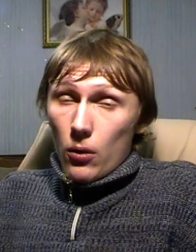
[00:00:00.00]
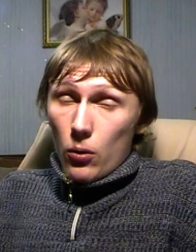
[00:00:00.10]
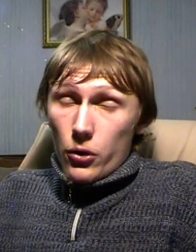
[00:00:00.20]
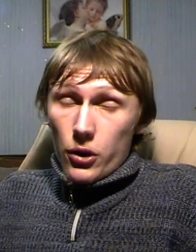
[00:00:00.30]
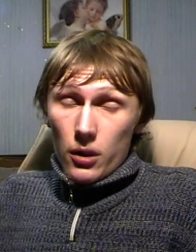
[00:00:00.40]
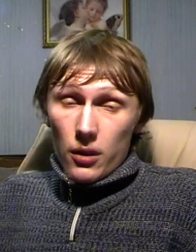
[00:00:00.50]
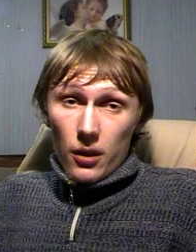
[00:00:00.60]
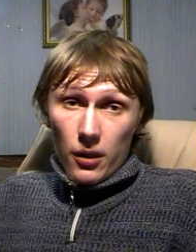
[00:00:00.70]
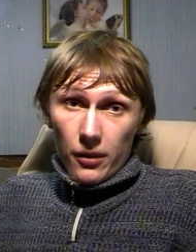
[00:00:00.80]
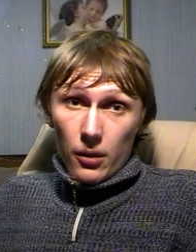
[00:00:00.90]
Очень
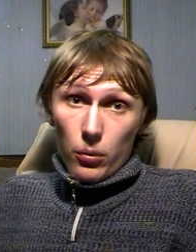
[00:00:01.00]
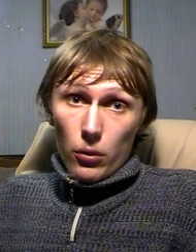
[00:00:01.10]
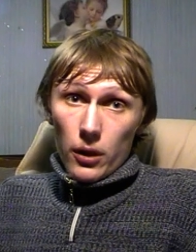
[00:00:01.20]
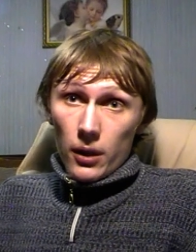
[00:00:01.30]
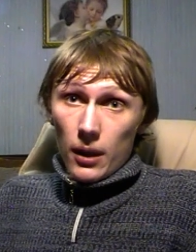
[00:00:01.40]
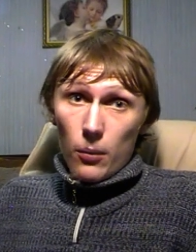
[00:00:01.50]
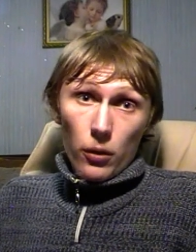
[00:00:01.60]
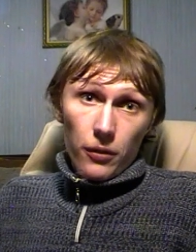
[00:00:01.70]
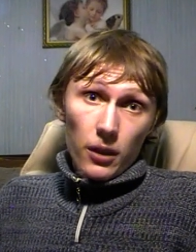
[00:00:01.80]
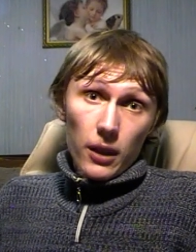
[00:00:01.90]
интересный бой, на мой
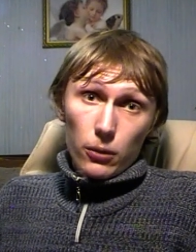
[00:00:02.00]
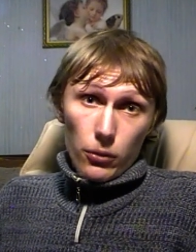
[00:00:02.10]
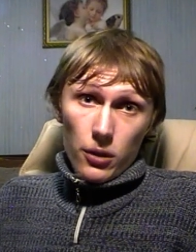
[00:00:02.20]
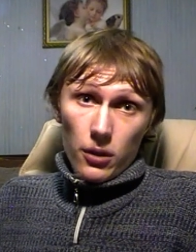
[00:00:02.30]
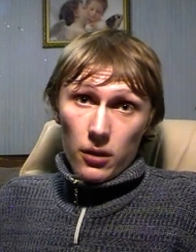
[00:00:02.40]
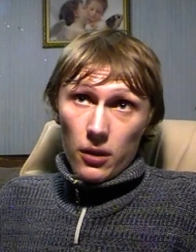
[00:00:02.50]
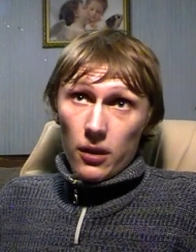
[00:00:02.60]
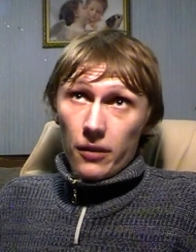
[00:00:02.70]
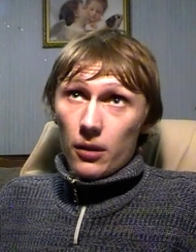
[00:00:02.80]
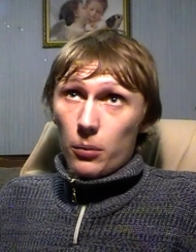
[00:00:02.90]
взгляд, очень интересный,